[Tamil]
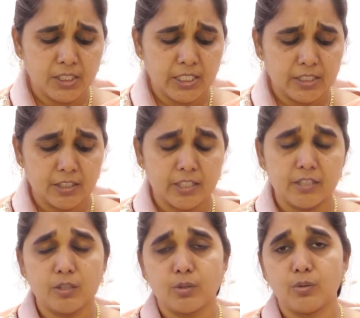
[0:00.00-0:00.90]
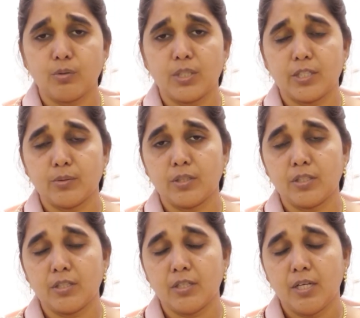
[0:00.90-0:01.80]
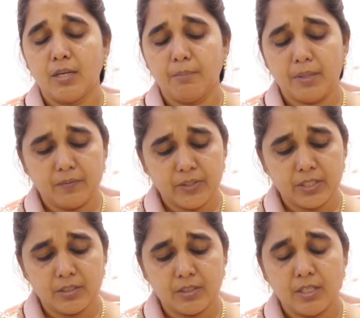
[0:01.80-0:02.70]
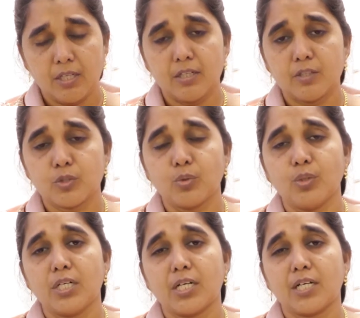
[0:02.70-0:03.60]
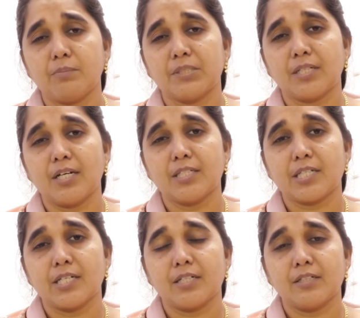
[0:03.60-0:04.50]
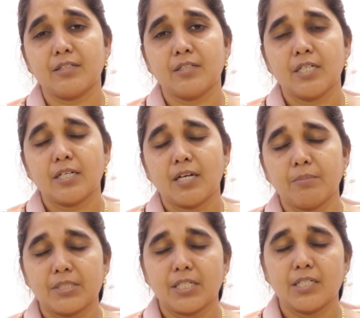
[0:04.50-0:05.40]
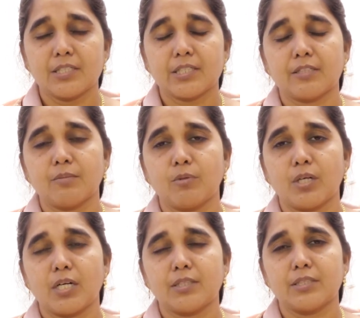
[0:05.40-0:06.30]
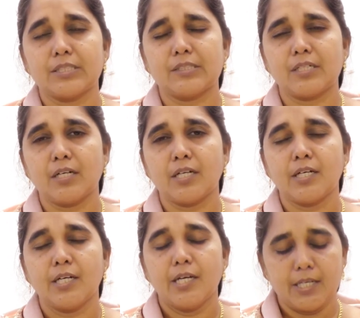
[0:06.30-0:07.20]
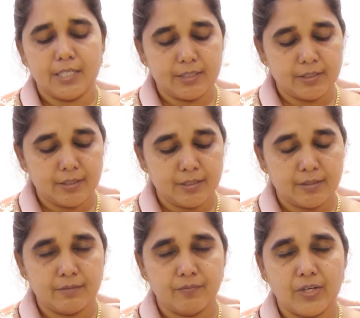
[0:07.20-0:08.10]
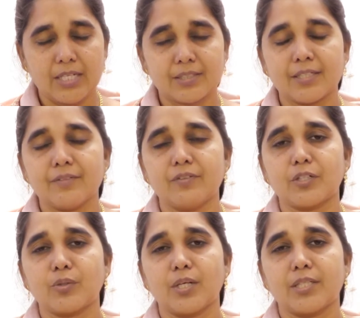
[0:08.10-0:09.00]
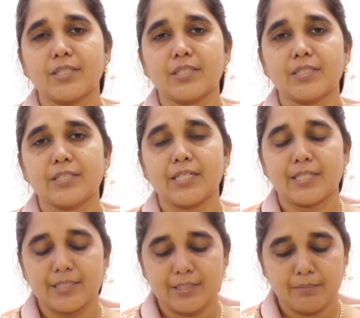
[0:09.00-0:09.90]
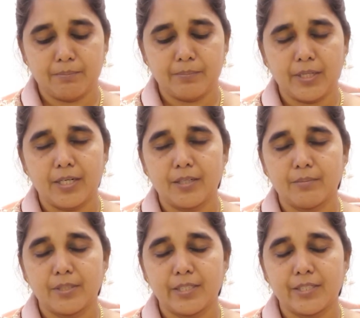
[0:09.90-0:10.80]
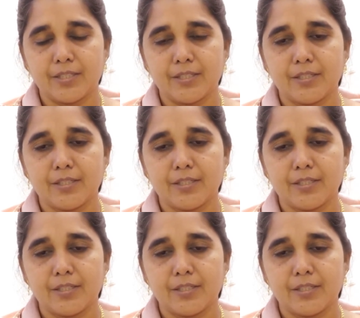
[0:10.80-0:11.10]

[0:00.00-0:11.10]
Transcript: எனக்கு தெரிந்த ஒரு ஊழியர் உண்டு பல்வேறு சூழ்நிலைகள் மத்தியில் சிலர் கமிட்டியில் சத்தம் போடலாம் திட்டலாம் ஆனால் அந்த வார்த்தையை விட்டுறக்கூடாதுங்கிறதுக்காக அந்த பல்ல அப்படியே